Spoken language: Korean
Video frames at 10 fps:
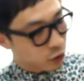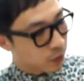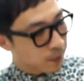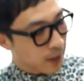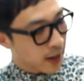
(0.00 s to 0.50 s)
이제
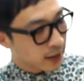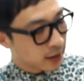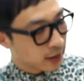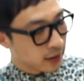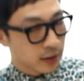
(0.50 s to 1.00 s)

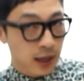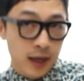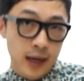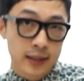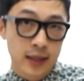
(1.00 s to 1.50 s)

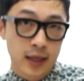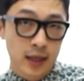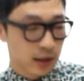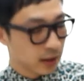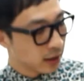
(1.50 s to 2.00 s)
G패드의
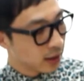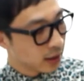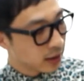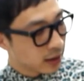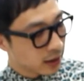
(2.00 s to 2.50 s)
가장
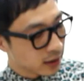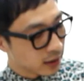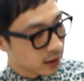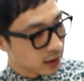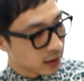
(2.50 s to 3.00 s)

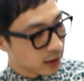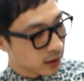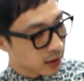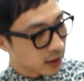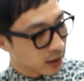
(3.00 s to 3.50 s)
큰
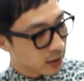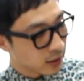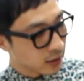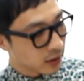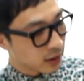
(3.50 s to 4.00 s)

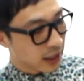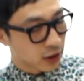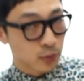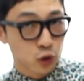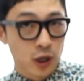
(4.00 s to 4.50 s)

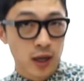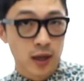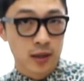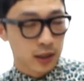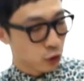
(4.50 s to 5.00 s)
장점 중에
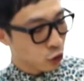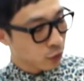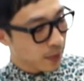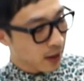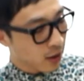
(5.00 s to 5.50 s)
하나는 이제
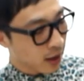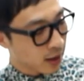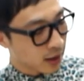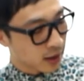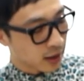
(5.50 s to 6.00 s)

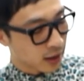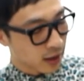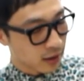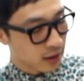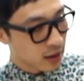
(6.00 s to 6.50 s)
Q페어라는
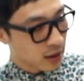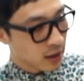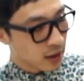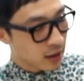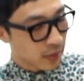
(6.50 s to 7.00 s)
기능인데요.
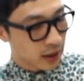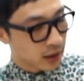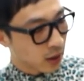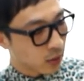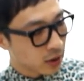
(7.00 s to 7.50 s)
말
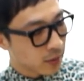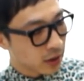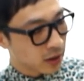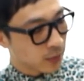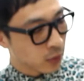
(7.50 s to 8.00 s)
그대로
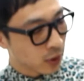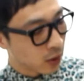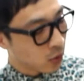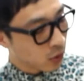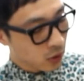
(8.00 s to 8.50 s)

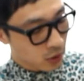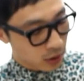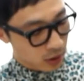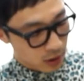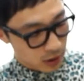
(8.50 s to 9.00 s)
스마트폰하고
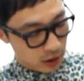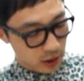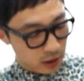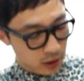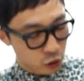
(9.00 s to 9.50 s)

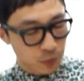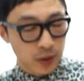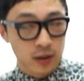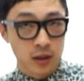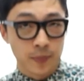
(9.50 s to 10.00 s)
이
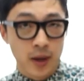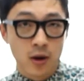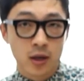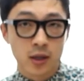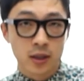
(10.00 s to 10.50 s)
G패드를
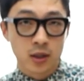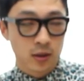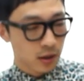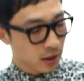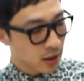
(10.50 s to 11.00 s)
페어링을
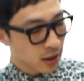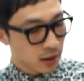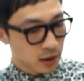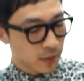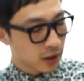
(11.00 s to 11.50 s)
시켜서
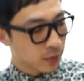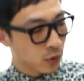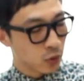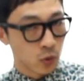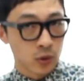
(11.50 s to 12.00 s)

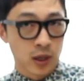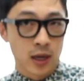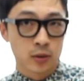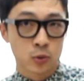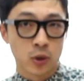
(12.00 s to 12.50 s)
스마트폰으로 오는
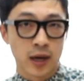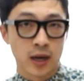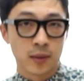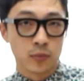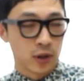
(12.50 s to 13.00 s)
각종
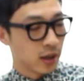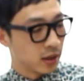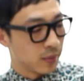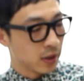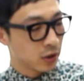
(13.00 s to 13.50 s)
알람, 뭐 예를
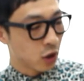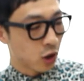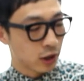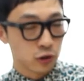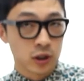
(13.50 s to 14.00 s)
들면
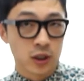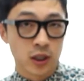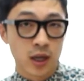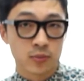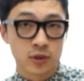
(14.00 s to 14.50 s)
전화
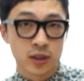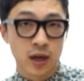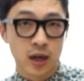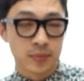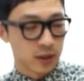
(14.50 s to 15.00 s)
수신이나 문자
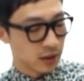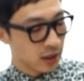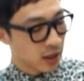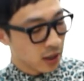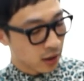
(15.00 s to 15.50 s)
알람 등
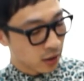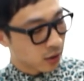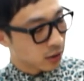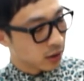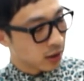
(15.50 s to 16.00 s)
그런
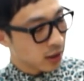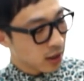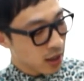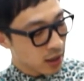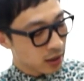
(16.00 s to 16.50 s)
것들을
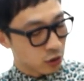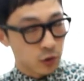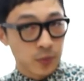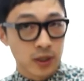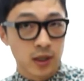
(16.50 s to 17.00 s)

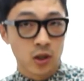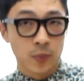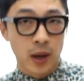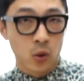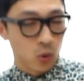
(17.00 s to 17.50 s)
g p a d 에서
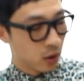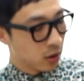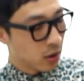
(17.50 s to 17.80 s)
바로